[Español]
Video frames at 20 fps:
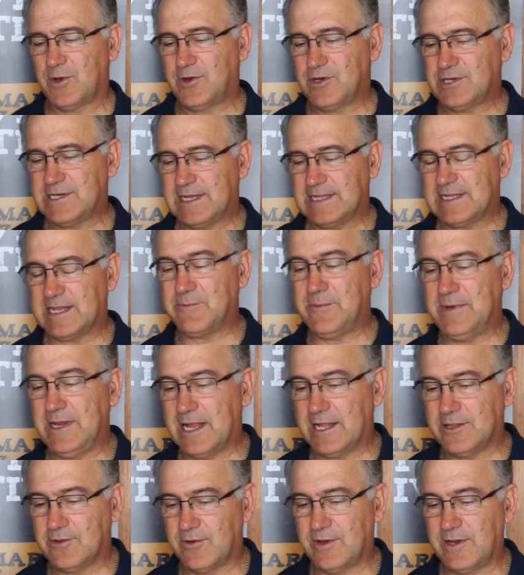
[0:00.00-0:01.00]
ya
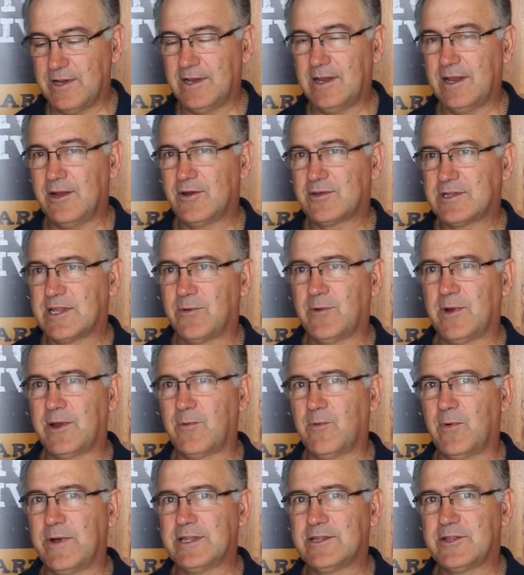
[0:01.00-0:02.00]
terminando el, octavo
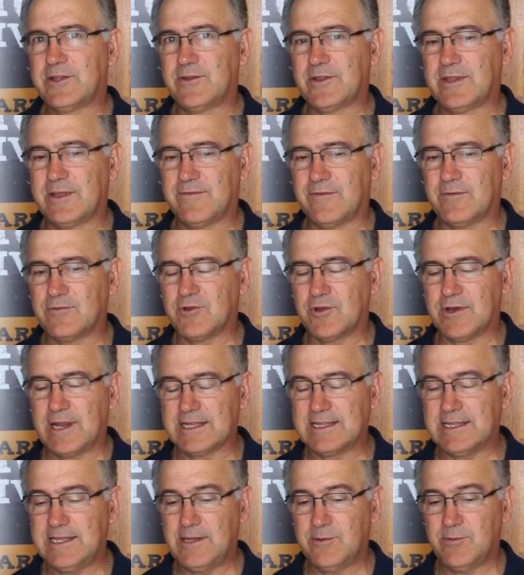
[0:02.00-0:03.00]
encuentro de frutos
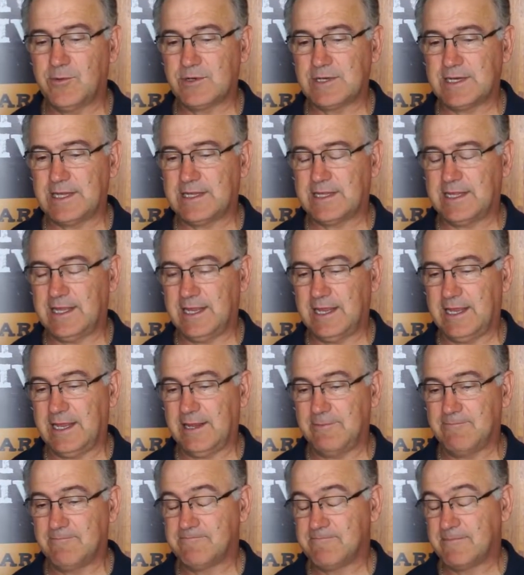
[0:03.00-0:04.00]
nativos,
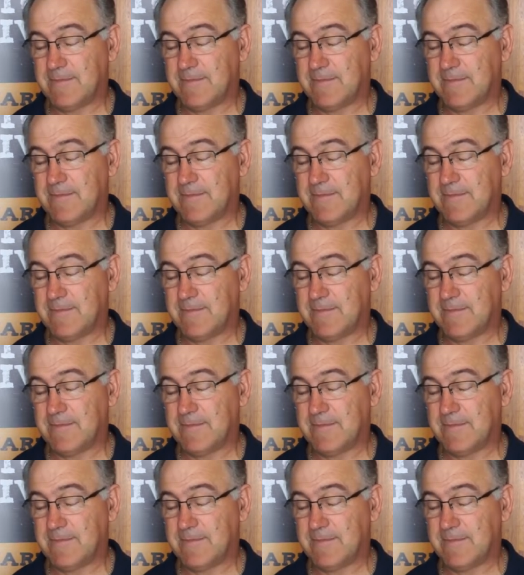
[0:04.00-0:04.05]
este,